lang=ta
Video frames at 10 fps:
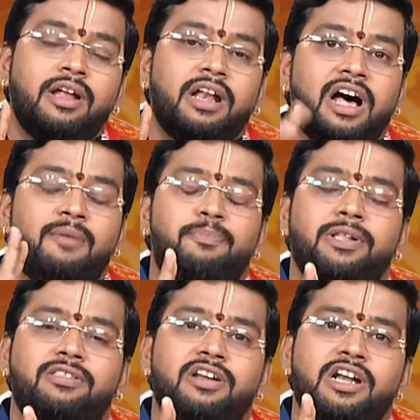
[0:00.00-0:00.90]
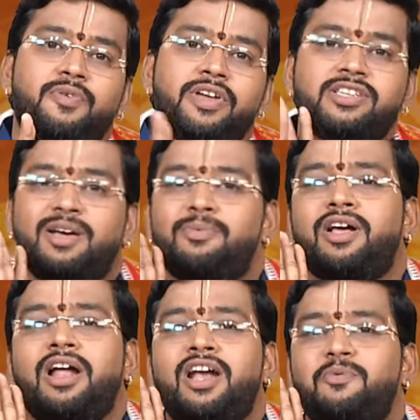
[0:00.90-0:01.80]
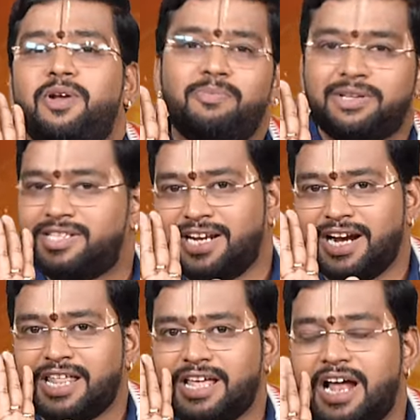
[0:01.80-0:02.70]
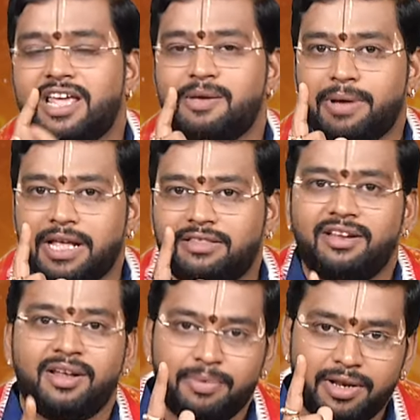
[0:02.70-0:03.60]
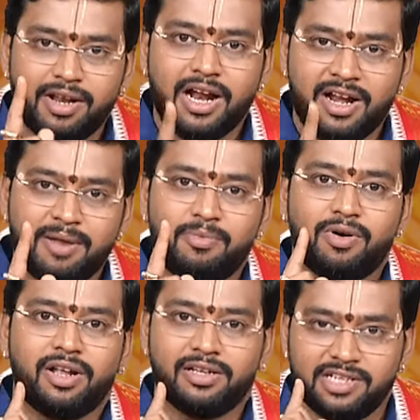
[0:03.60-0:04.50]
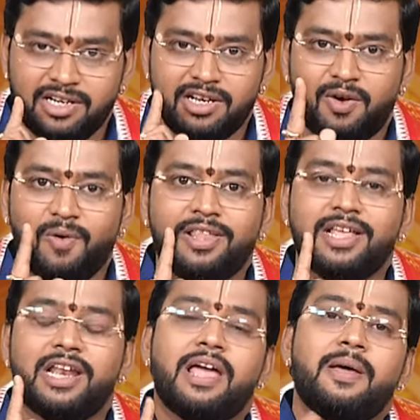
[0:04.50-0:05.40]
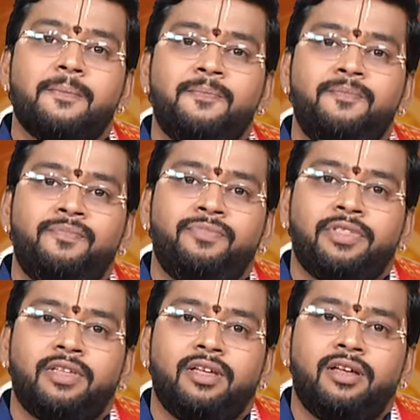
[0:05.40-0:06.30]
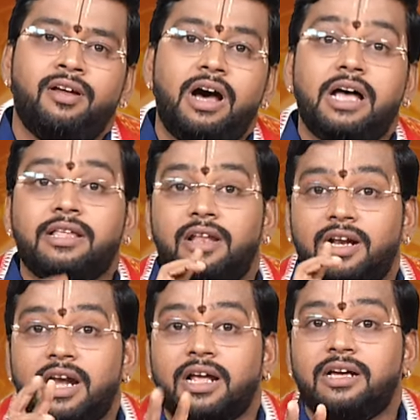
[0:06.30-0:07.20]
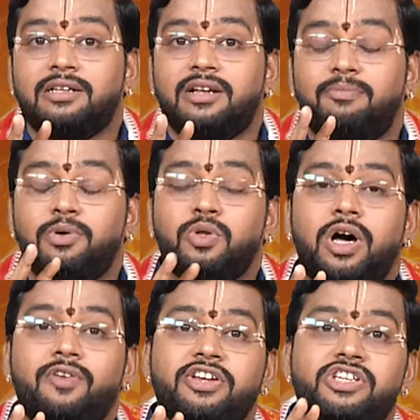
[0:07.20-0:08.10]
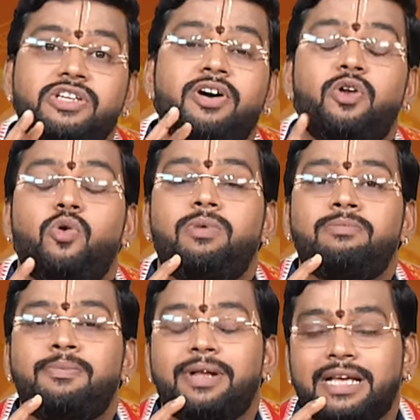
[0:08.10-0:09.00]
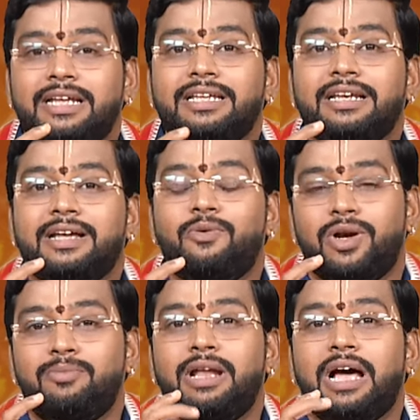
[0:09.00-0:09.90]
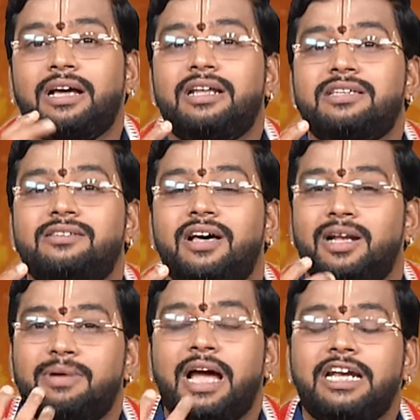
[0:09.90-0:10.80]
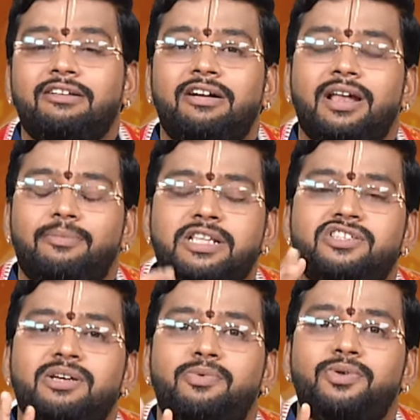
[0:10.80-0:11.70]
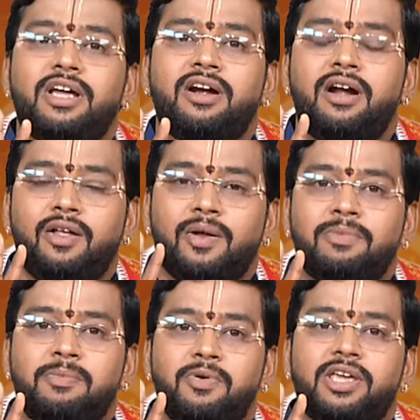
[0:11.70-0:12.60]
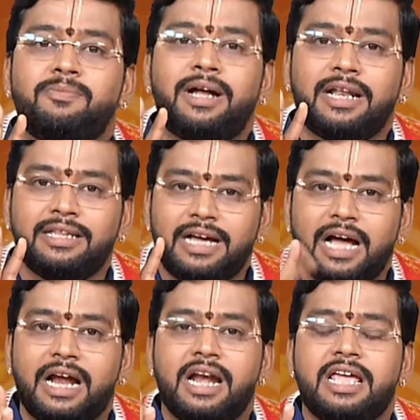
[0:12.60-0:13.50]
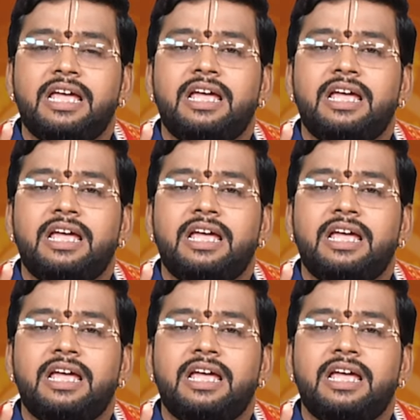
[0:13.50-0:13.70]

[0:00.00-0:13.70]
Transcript: நாற்பத்தி ரெண்டு வயசுக்கு அப்புறம் கண்ணாடி போட பிரச்சனை கிடையாது ஆனால் இப்போ எத்தனை பேர் கண்ணாடி போடுறாங்க சின்ன குழந்தையிலேயே அதெல்லாம் நடக்குதுன்னா பொதுவாகவே சிவரூபம் அப்படிங்கிறது இல்லை உடம்புல அக்னிஸ்தானம் ஆக்டிவேட்டில் பஞ்சபூத்தங்களில் ரொம்ப முக்கியமானது அக்னி